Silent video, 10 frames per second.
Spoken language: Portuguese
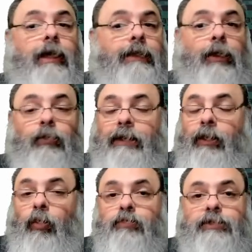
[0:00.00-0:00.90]
Não
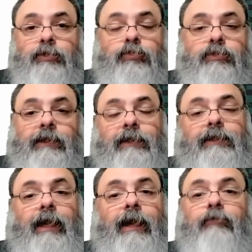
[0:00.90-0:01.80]
tem como ser
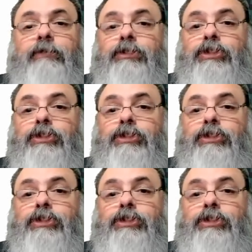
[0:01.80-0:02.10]
sustentável esse